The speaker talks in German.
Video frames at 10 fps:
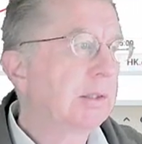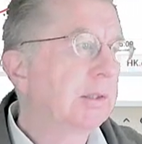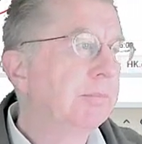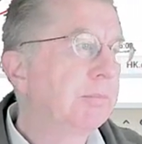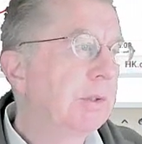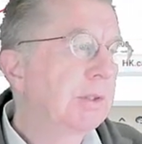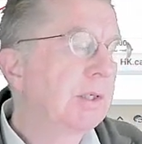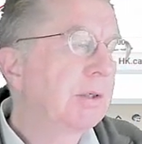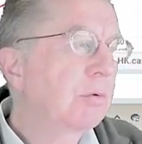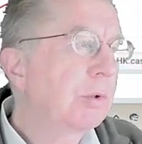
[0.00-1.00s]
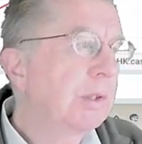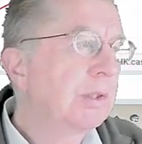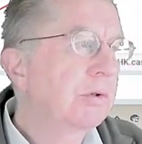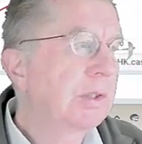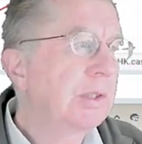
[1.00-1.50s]
Ähm, es sind gute
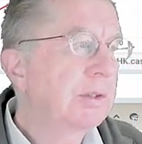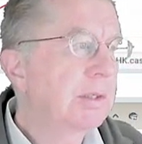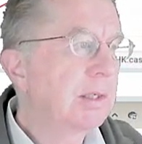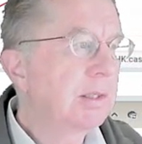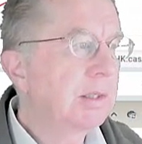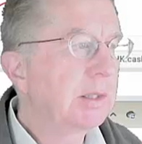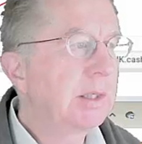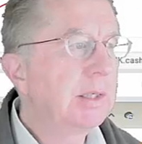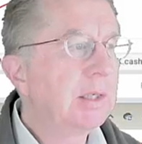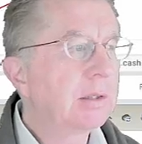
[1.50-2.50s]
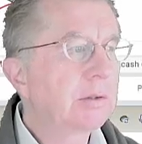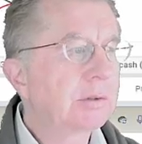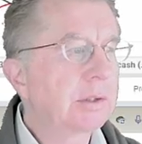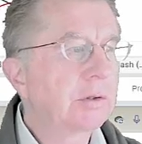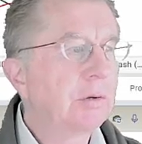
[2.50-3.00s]
Industriezahlen in China
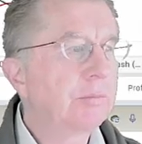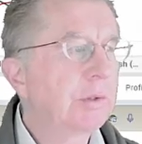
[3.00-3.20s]
rausgekommen,